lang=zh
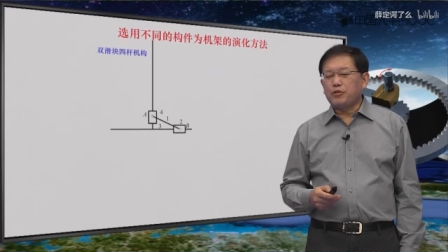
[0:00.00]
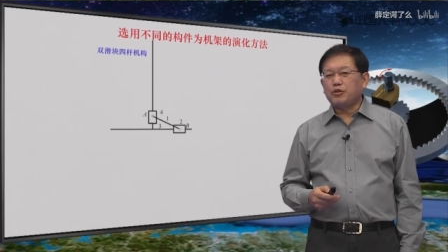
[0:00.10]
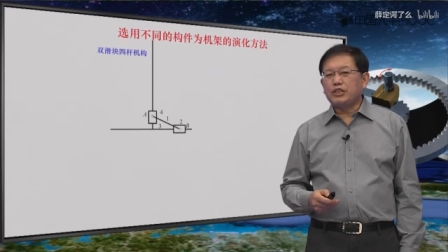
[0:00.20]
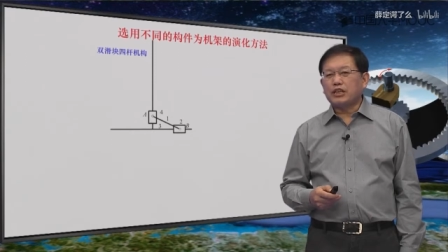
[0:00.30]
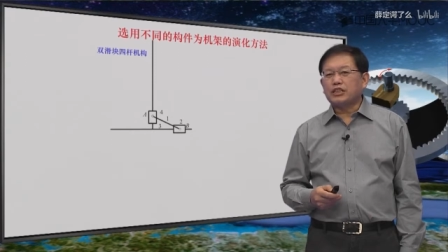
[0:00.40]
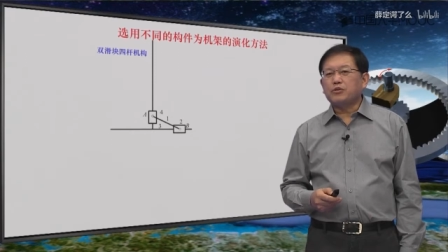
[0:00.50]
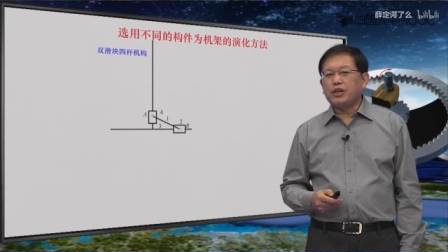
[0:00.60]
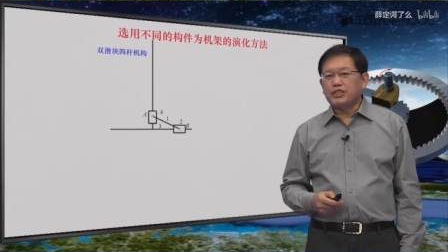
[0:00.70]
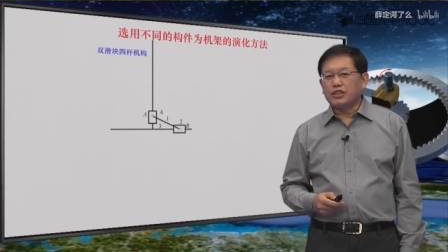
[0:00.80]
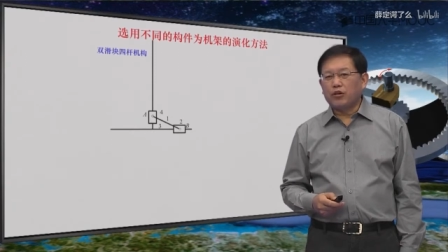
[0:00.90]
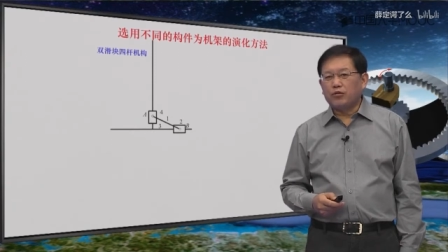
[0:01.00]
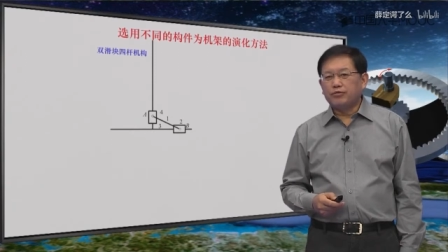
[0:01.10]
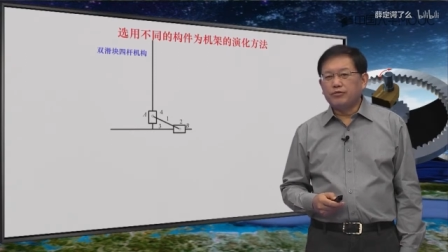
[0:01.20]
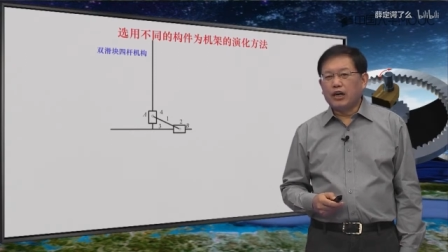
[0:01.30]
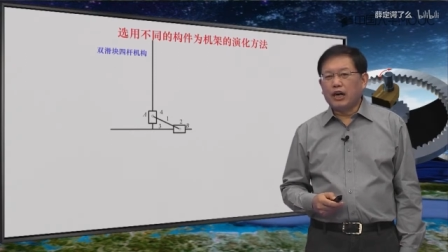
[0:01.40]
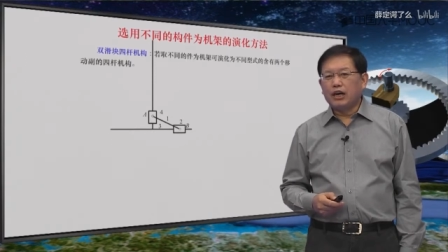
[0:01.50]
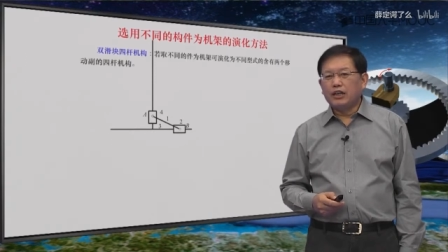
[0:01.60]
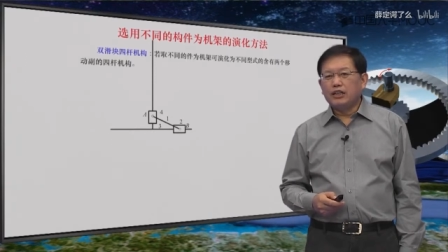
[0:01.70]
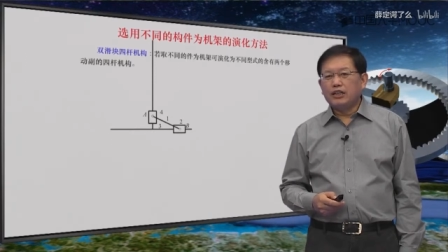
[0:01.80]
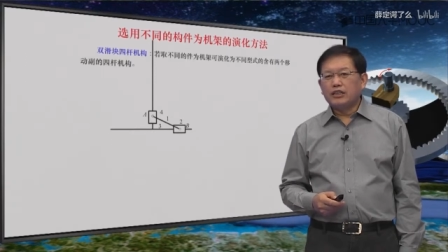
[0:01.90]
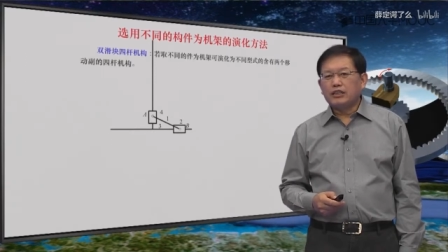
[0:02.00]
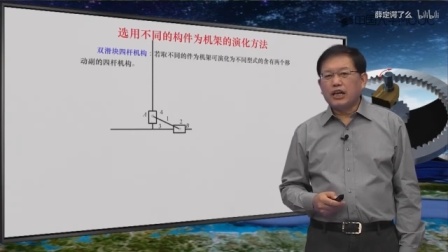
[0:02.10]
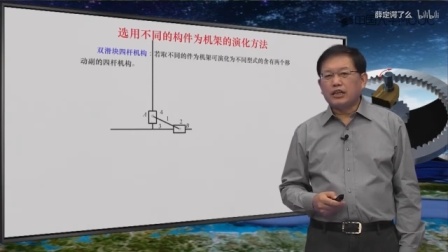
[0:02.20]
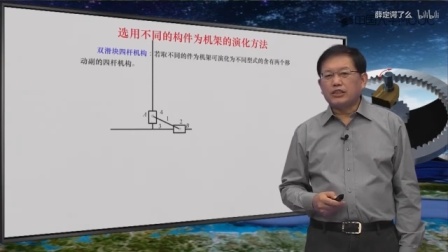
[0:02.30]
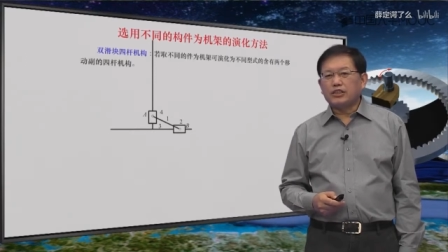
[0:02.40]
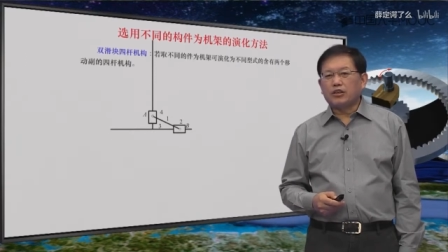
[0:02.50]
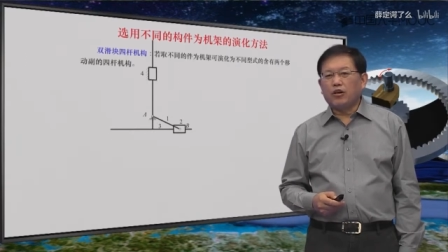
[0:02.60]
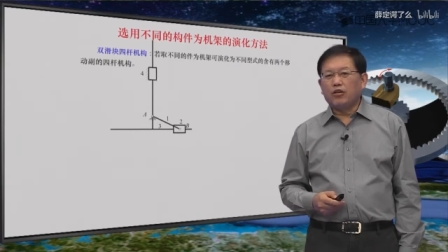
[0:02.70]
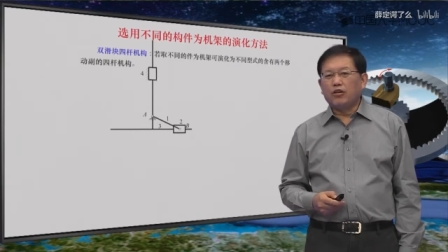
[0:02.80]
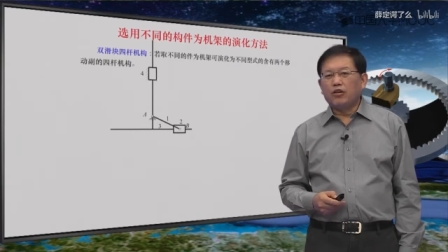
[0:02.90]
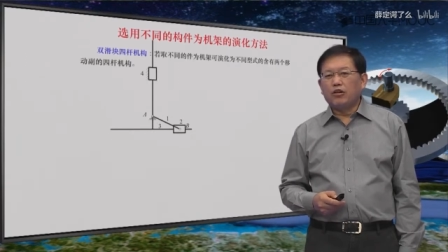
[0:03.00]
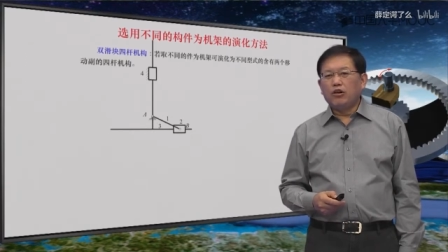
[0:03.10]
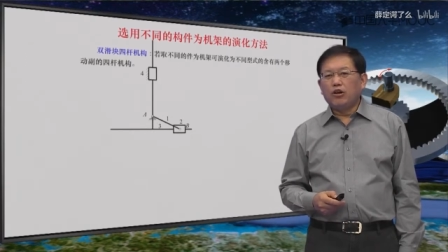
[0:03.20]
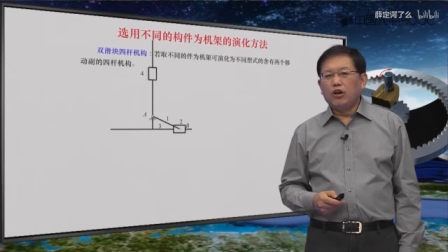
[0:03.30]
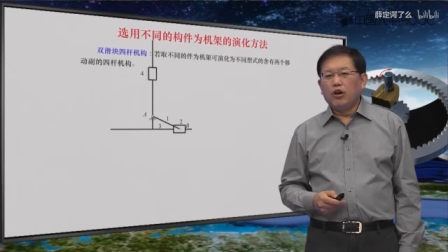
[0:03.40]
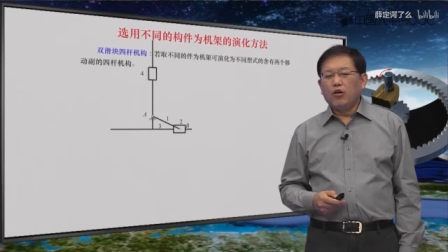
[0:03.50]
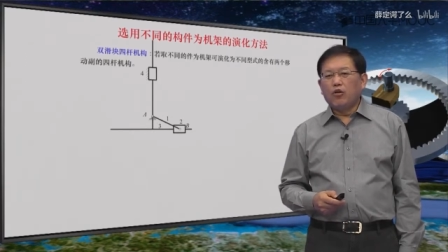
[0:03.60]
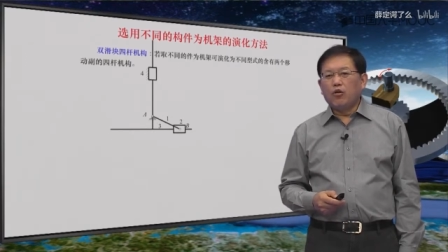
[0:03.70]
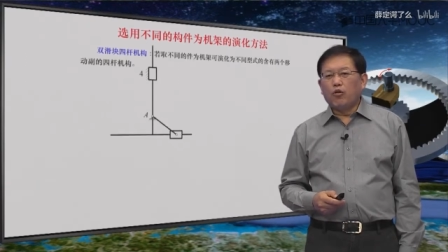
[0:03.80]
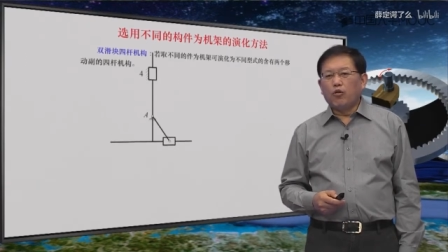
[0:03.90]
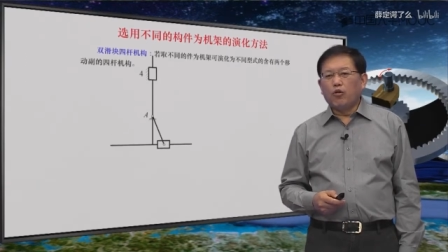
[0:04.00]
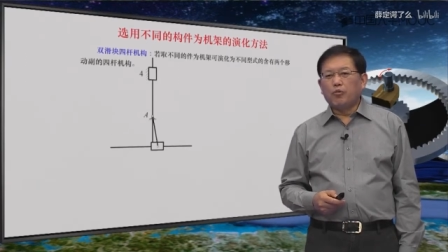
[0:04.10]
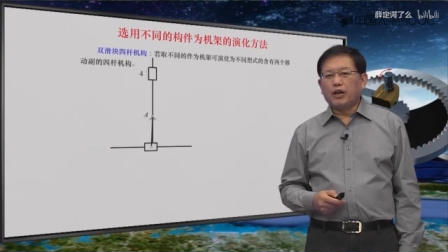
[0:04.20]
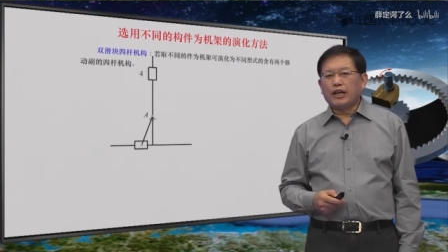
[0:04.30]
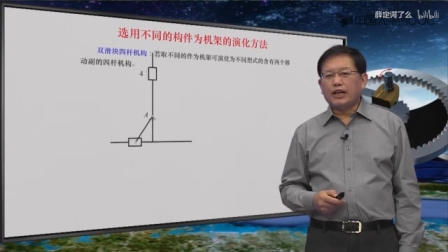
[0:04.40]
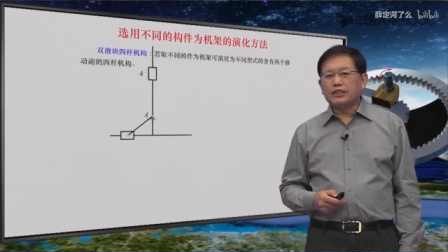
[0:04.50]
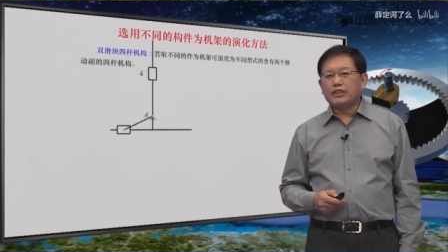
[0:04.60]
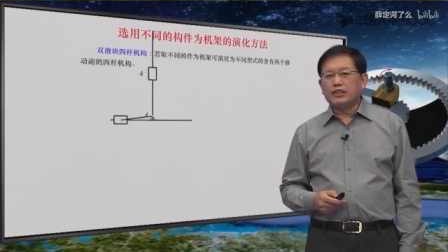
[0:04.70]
比如像正弦机构啊，这样一个机构，我们来看。